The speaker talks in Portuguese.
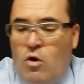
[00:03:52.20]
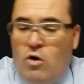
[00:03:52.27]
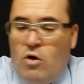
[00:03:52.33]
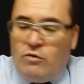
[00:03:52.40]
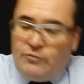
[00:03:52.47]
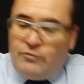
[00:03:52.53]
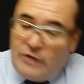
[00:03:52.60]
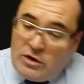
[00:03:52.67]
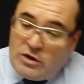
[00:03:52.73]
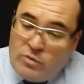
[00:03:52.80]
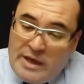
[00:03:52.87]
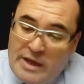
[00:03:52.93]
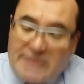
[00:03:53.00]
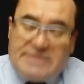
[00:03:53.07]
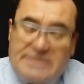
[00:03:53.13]
Com
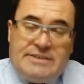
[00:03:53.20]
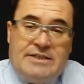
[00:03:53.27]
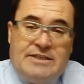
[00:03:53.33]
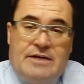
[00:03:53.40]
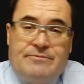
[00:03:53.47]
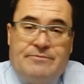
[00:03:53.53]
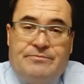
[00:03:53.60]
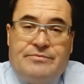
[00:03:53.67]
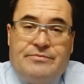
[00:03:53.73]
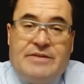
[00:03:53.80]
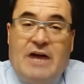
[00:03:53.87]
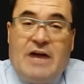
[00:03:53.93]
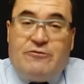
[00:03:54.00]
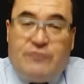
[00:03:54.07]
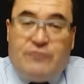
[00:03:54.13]
frequência,
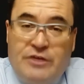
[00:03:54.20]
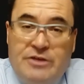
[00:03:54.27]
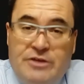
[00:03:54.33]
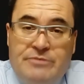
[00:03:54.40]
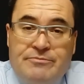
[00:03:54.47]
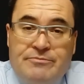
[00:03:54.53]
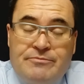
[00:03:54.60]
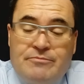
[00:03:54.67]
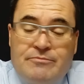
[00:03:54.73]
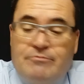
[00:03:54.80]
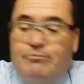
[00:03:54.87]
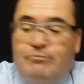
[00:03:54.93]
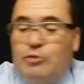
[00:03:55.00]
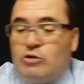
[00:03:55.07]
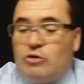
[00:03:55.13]
Davi
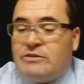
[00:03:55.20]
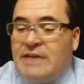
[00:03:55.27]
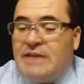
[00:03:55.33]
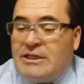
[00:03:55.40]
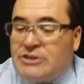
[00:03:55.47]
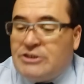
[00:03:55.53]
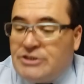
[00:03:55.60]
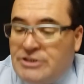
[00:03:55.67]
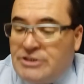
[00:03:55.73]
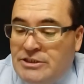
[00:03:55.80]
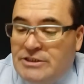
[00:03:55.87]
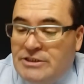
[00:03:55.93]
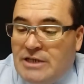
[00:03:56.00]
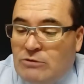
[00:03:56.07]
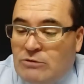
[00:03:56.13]

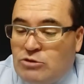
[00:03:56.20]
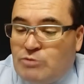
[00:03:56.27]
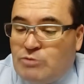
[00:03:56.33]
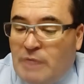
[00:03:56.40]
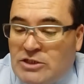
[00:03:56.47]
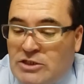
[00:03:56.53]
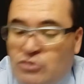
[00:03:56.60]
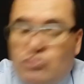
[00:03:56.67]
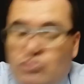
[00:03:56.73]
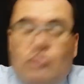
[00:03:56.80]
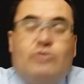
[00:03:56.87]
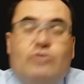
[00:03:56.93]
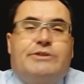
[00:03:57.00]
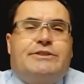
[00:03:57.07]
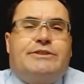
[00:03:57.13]
protegia os
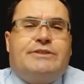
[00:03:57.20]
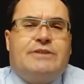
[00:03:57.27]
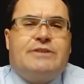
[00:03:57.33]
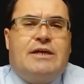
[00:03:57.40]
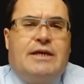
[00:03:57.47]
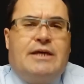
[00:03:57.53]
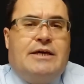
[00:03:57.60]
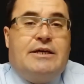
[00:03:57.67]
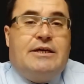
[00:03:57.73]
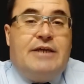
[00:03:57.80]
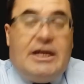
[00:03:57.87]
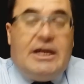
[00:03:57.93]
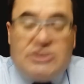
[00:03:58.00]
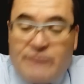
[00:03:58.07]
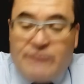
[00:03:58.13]
pastores
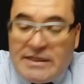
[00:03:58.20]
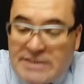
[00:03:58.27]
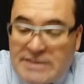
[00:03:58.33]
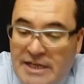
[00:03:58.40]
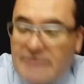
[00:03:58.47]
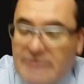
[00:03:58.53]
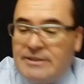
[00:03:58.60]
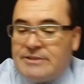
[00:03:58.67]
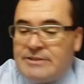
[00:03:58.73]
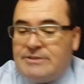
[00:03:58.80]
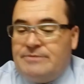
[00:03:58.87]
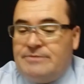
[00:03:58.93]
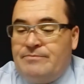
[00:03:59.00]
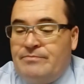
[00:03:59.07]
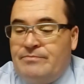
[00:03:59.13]
e as
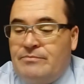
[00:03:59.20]
fazendas,